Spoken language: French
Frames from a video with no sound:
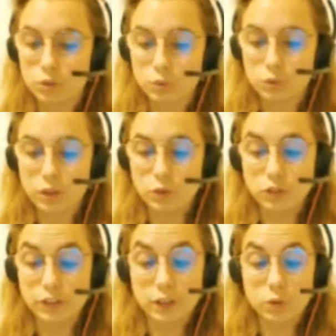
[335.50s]
Quand on ôtait le
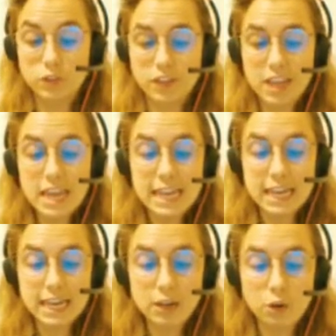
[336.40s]
sang d'un côté,
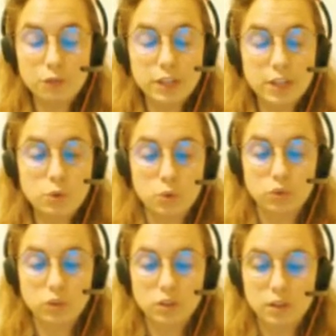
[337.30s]
il revenait de
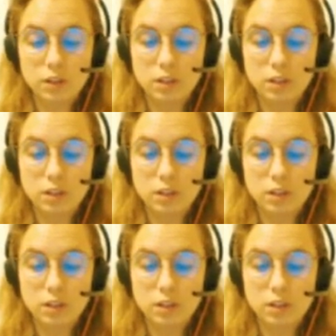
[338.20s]
l'autre.